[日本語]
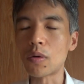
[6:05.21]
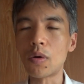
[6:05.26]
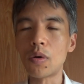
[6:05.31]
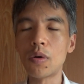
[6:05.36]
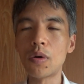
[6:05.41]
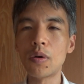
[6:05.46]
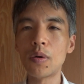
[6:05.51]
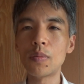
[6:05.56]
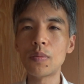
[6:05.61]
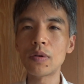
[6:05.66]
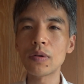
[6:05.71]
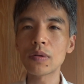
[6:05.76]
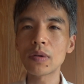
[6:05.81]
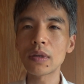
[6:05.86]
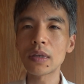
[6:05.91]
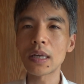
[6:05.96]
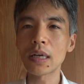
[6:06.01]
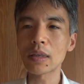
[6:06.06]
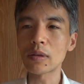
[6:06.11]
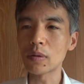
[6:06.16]
肛
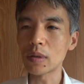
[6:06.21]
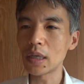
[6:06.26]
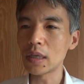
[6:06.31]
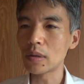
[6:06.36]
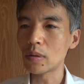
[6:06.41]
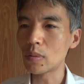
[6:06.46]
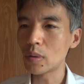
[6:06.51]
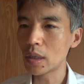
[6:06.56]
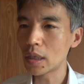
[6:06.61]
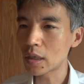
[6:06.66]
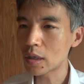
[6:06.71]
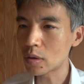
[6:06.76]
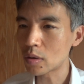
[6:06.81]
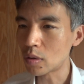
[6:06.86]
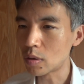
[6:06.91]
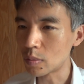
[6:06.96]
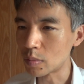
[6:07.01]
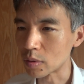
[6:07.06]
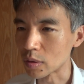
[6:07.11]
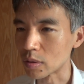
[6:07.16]
門などに塗り
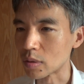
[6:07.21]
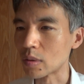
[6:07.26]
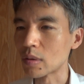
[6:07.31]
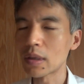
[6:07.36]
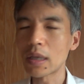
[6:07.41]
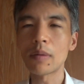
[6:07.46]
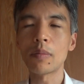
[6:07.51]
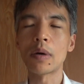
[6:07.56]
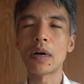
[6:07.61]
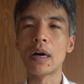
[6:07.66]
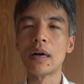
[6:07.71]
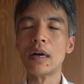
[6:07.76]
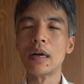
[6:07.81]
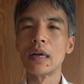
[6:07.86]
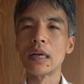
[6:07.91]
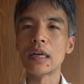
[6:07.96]
込むというね、まあ、